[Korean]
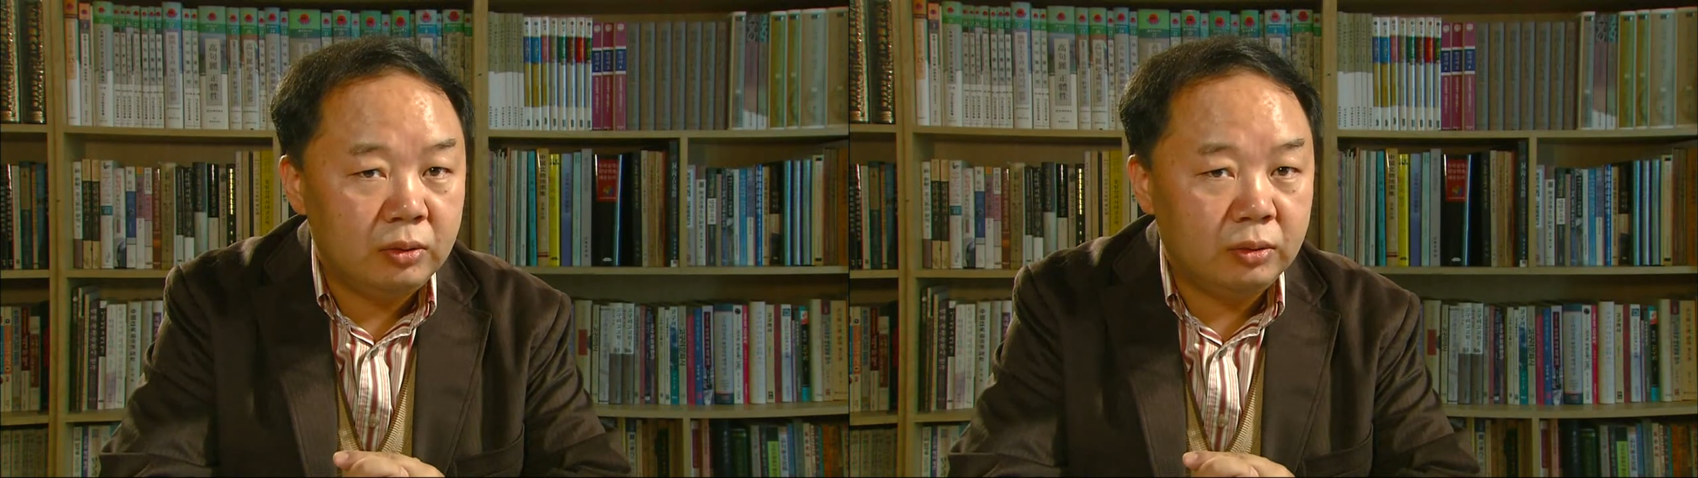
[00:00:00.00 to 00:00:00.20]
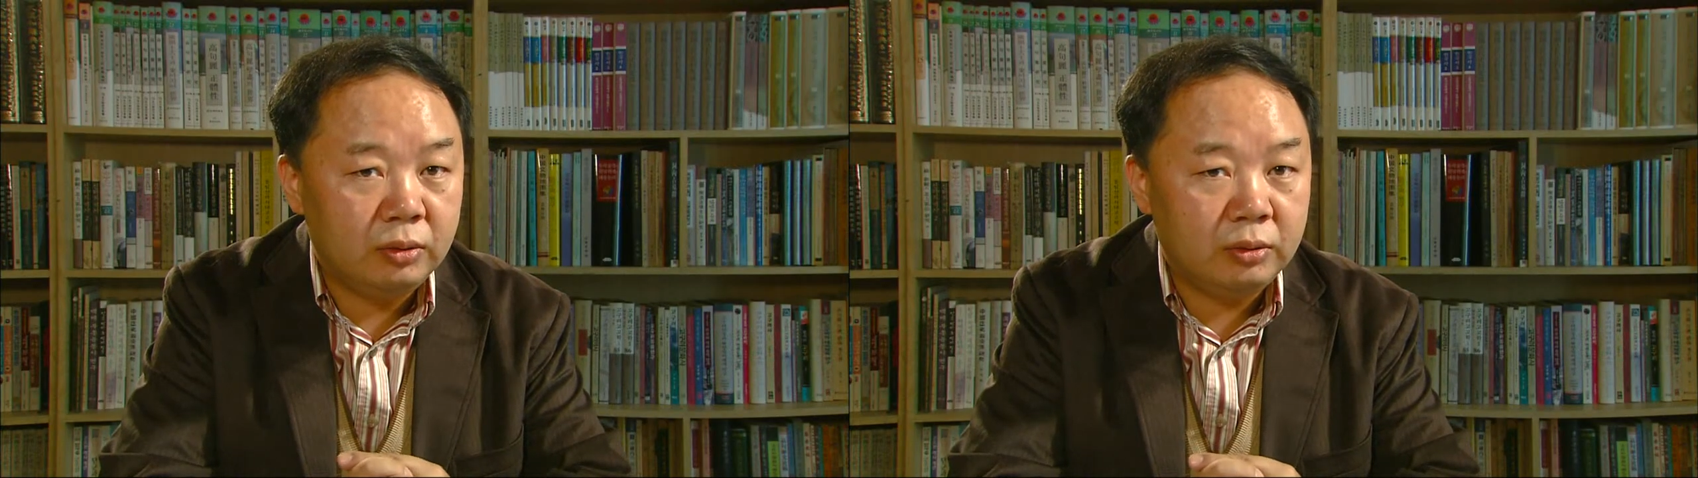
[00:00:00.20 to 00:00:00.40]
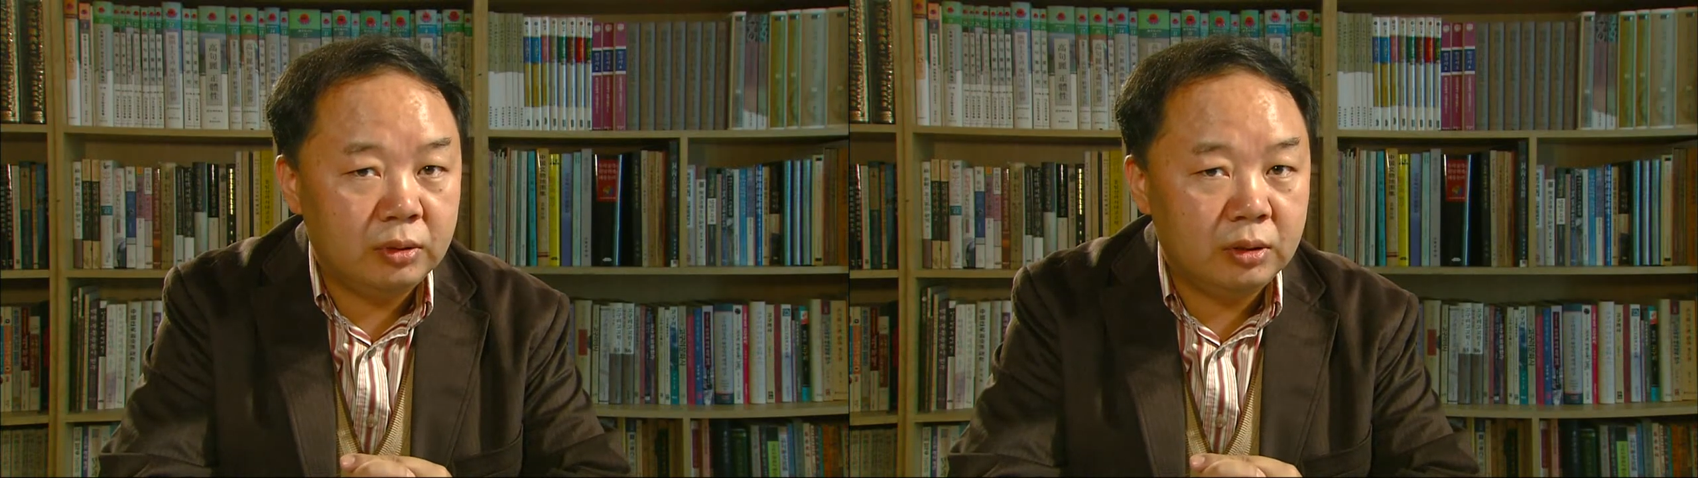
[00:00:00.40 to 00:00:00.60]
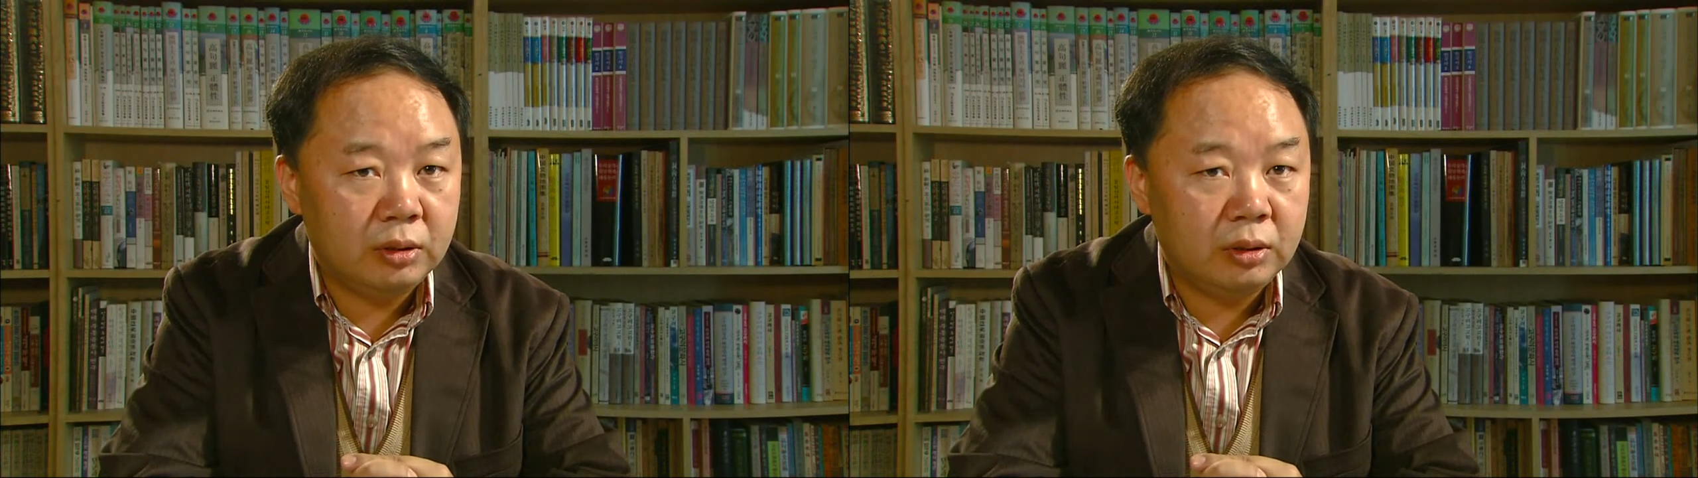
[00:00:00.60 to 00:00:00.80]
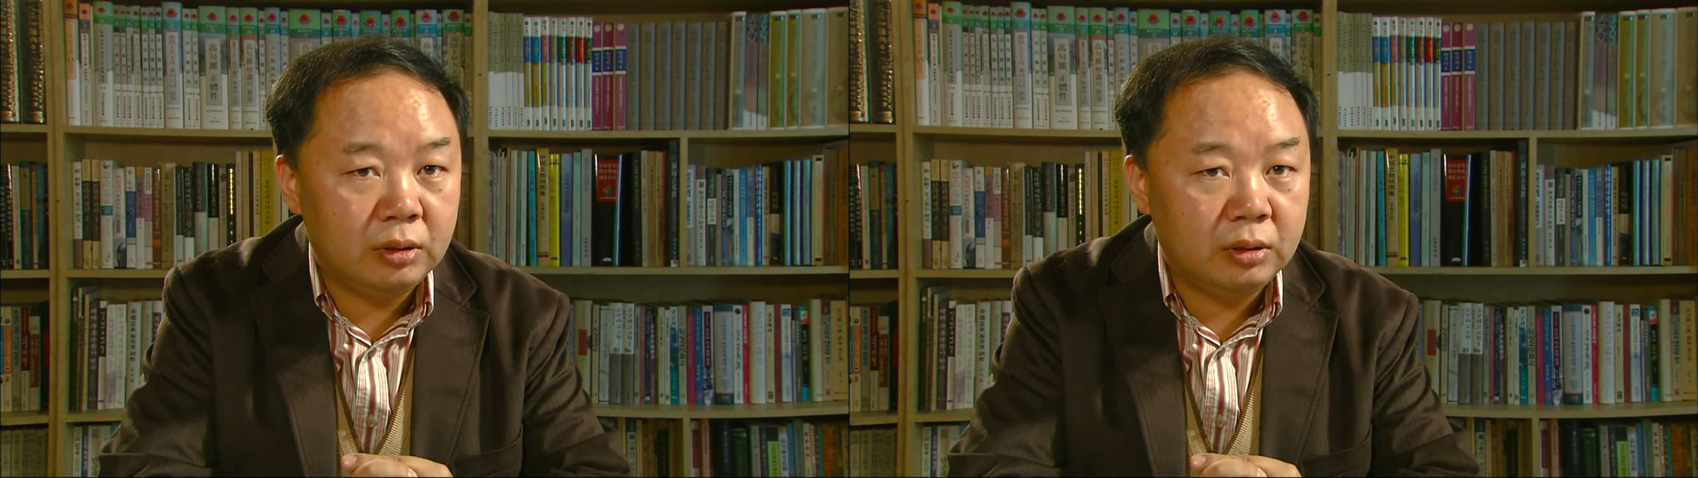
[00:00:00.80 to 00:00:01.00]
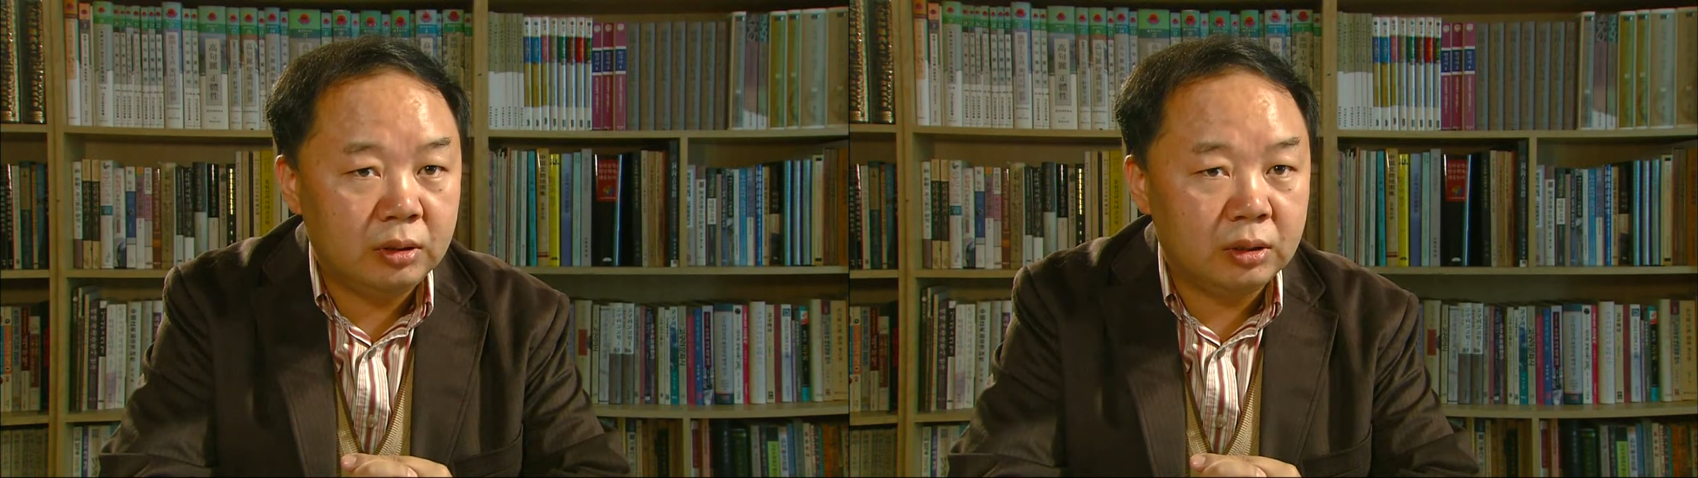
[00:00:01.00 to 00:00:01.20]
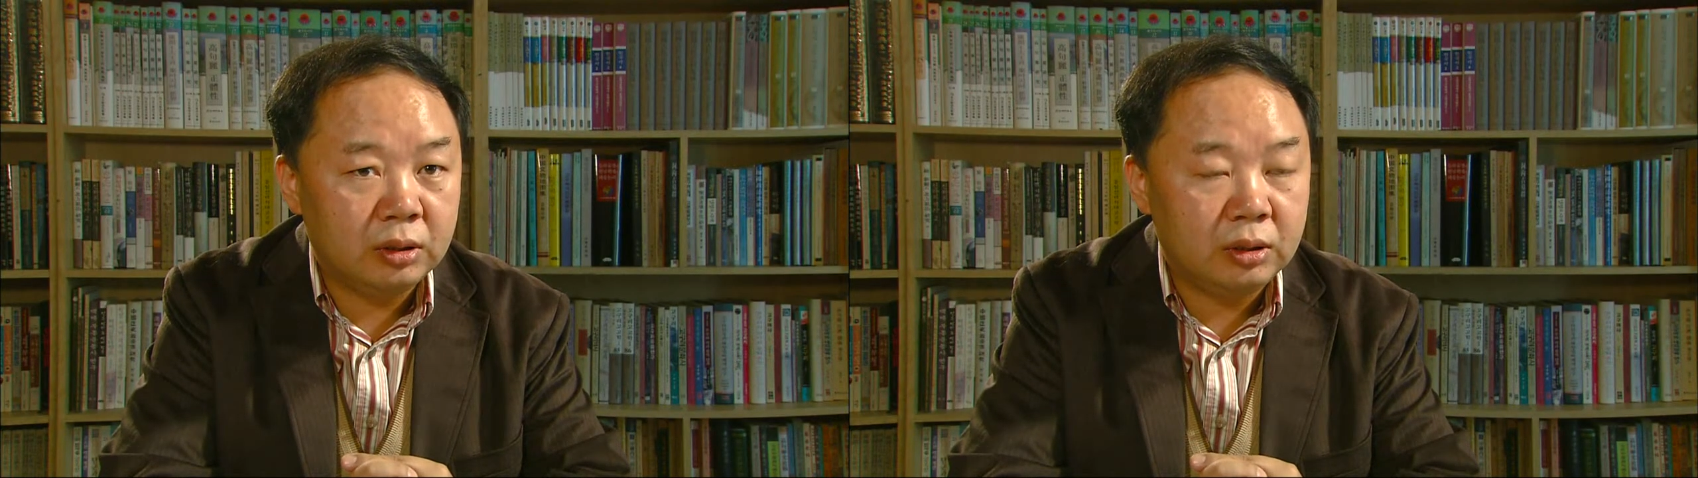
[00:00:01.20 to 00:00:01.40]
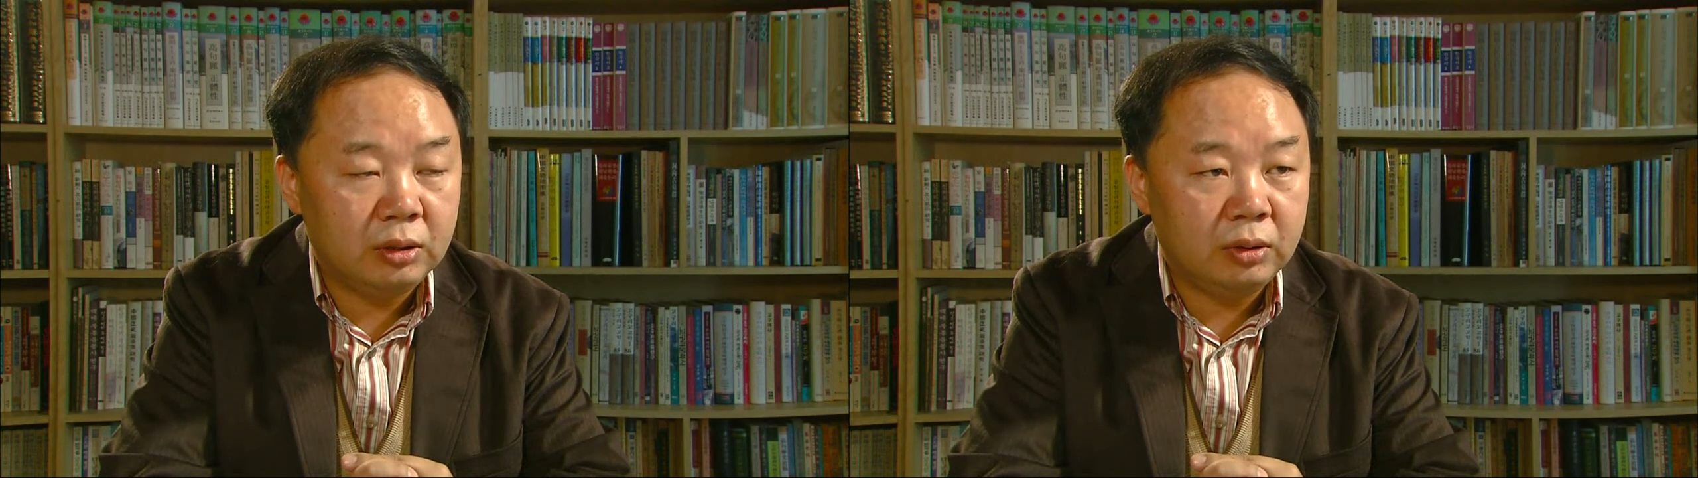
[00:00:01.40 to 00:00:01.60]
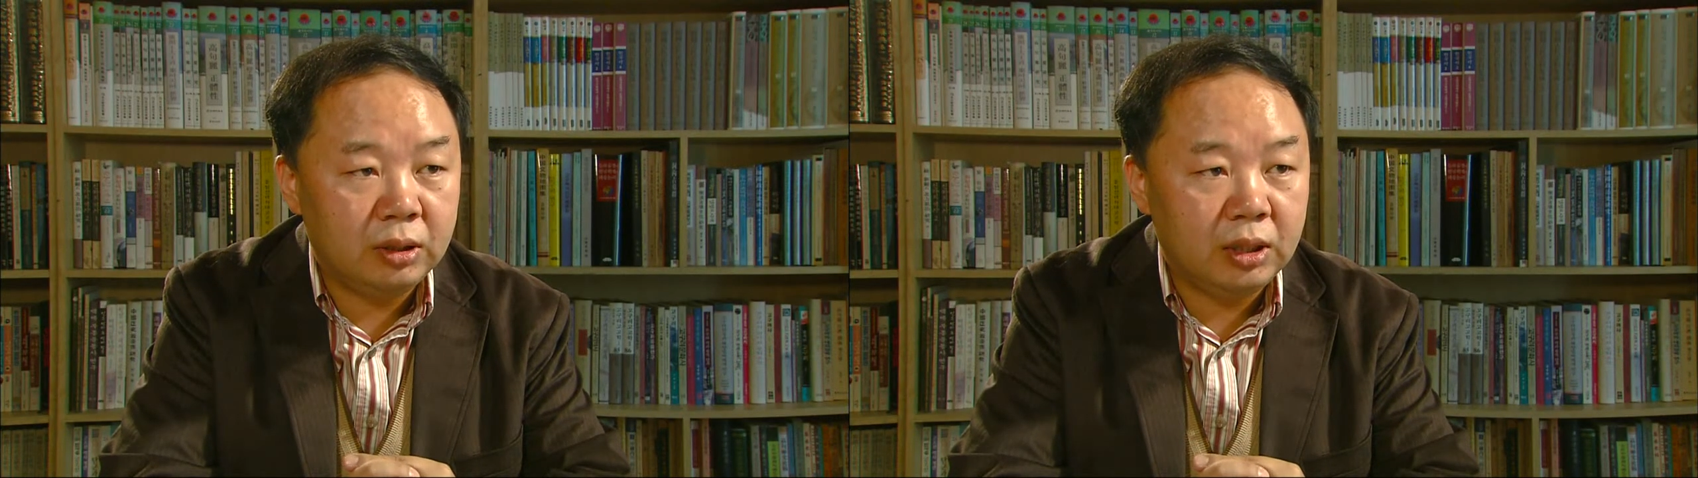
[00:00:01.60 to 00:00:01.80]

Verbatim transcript: 요동성은 기록에